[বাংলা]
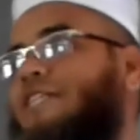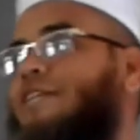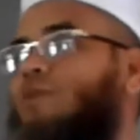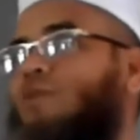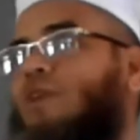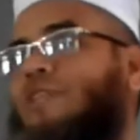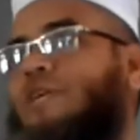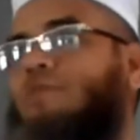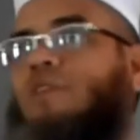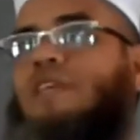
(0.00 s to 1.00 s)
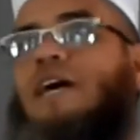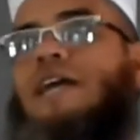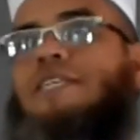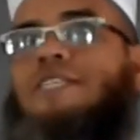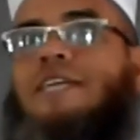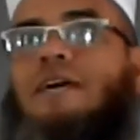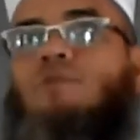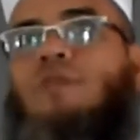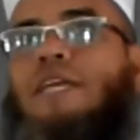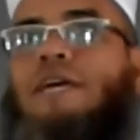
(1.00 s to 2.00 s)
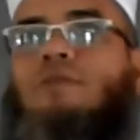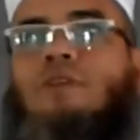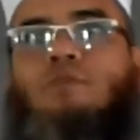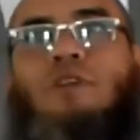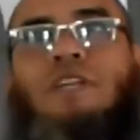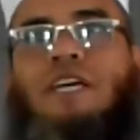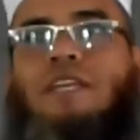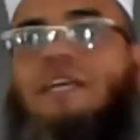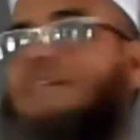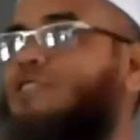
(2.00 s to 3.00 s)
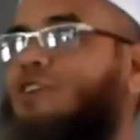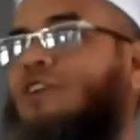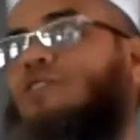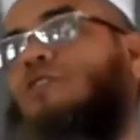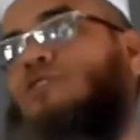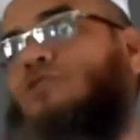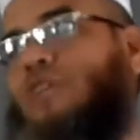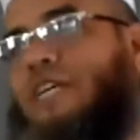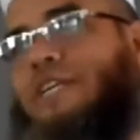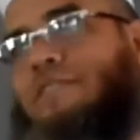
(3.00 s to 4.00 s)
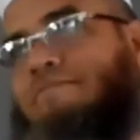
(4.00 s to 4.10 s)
সিও গ্রন্থের মধ্যে হাদিসটা উল্লেখ করে বললেন এর সনদ হলো সহি